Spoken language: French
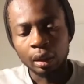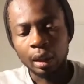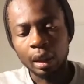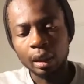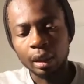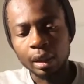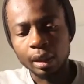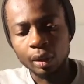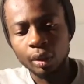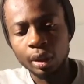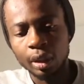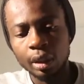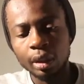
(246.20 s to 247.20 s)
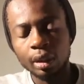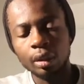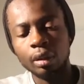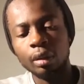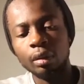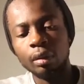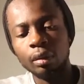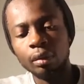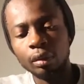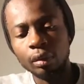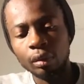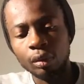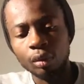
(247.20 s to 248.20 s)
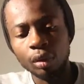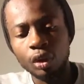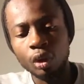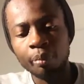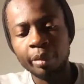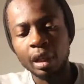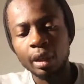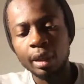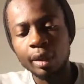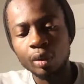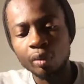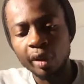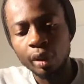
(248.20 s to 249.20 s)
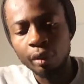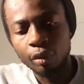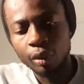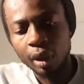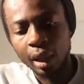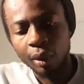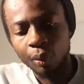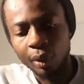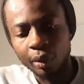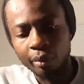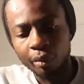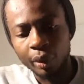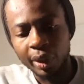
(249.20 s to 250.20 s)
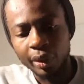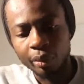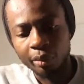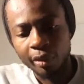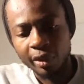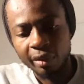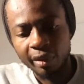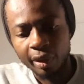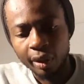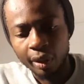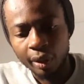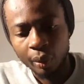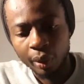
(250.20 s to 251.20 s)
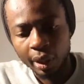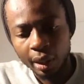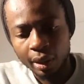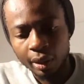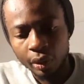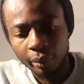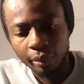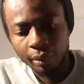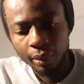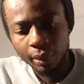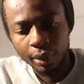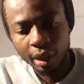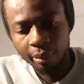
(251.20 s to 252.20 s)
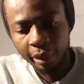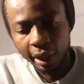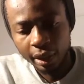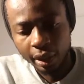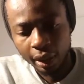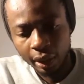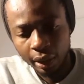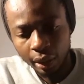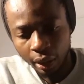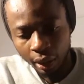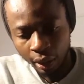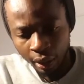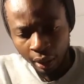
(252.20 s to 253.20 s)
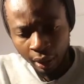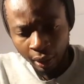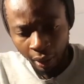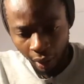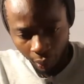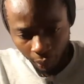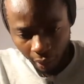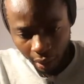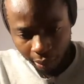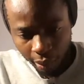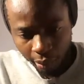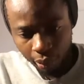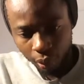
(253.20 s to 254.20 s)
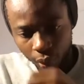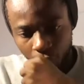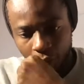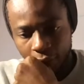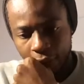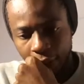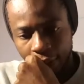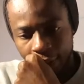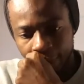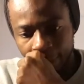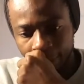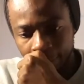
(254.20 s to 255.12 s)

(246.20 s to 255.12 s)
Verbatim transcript: Quand on dit Dieu parle, il dit, souvenez-vous de la loi de Moïse, mon serviteur, auquel j'ai prescrit en Horeb pour tout Israël,